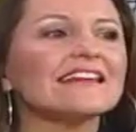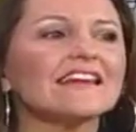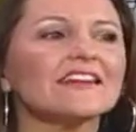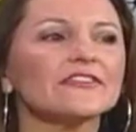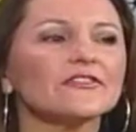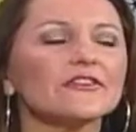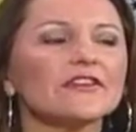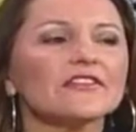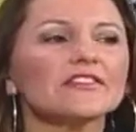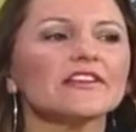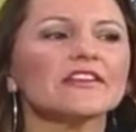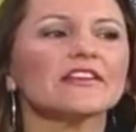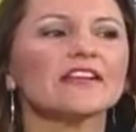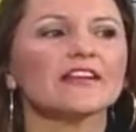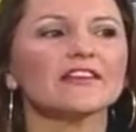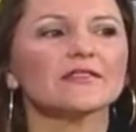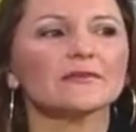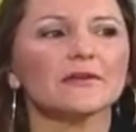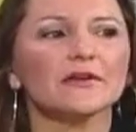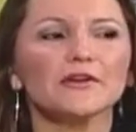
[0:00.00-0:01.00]
es, fíjate
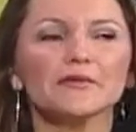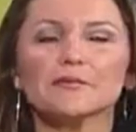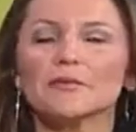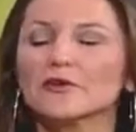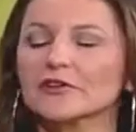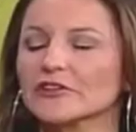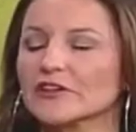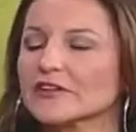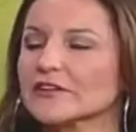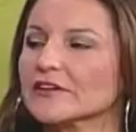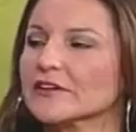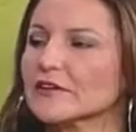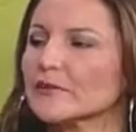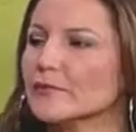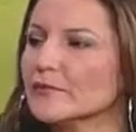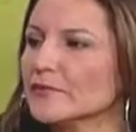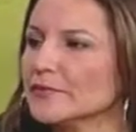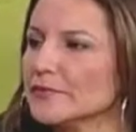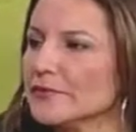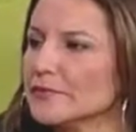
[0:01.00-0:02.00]
que es bien importante,
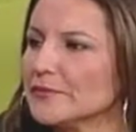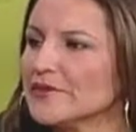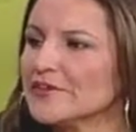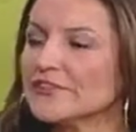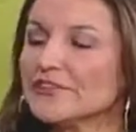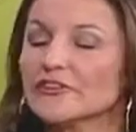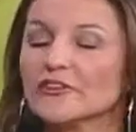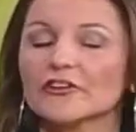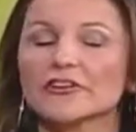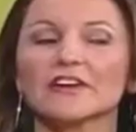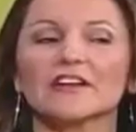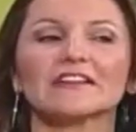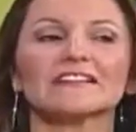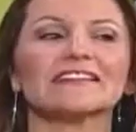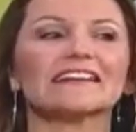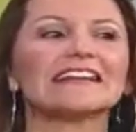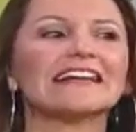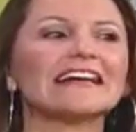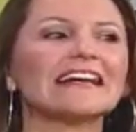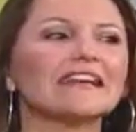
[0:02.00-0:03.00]
como bien mencionas,
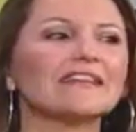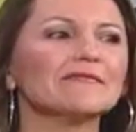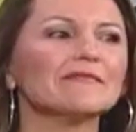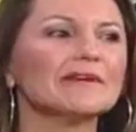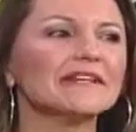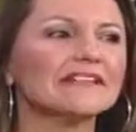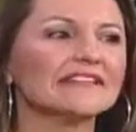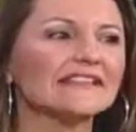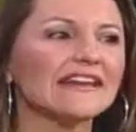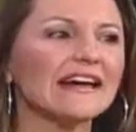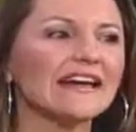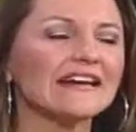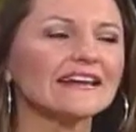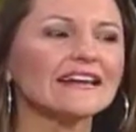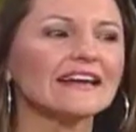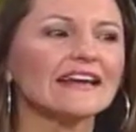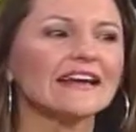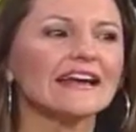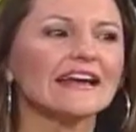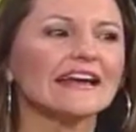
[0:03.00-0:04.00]
incrementar
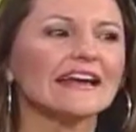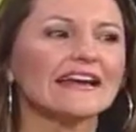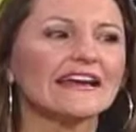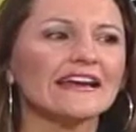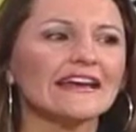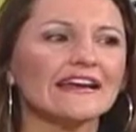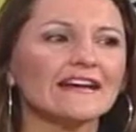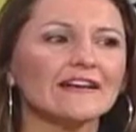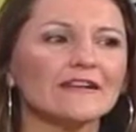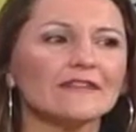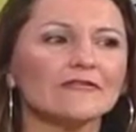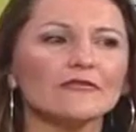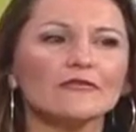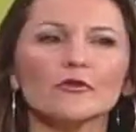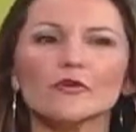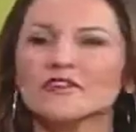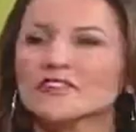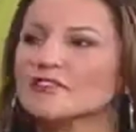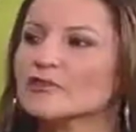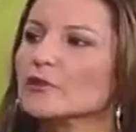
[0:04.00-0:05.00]
eh,
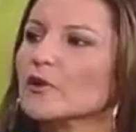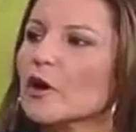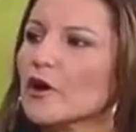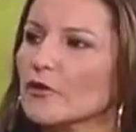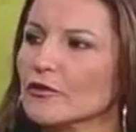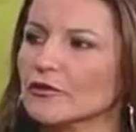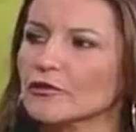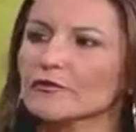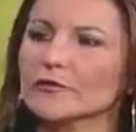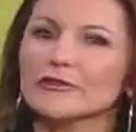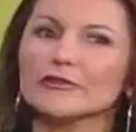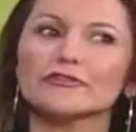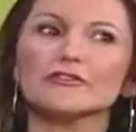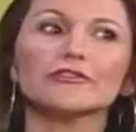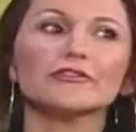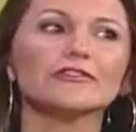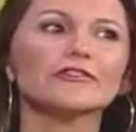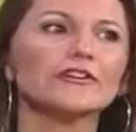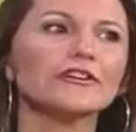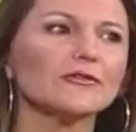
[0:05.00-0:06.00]
nuestro ahorro. Bueno, si
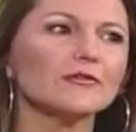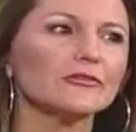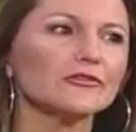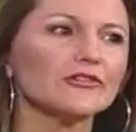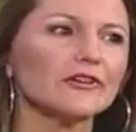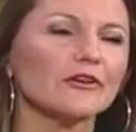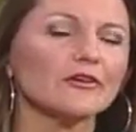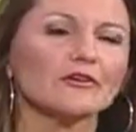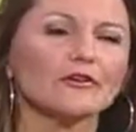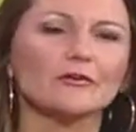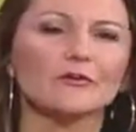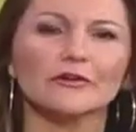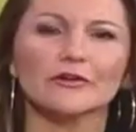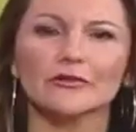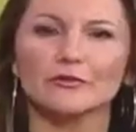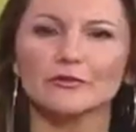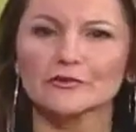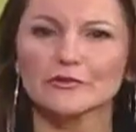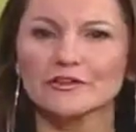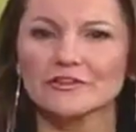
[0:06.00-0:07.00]
no tenemos ahorro, bueno,
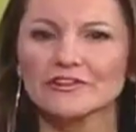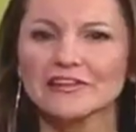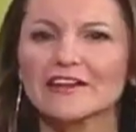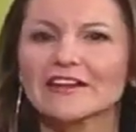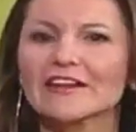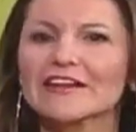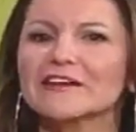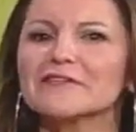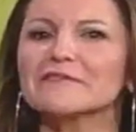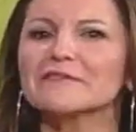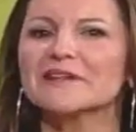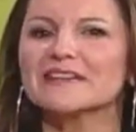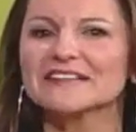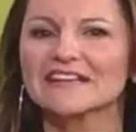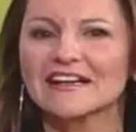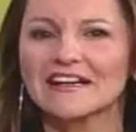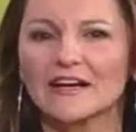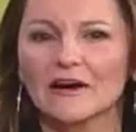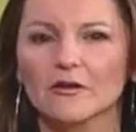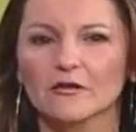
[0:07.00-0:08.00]
pues de entrada hay que
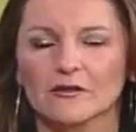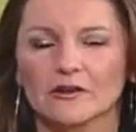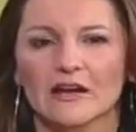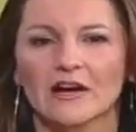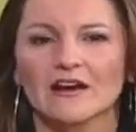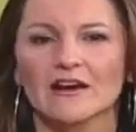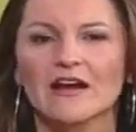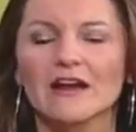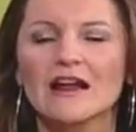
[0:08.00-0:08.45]
empezar a ahorrar.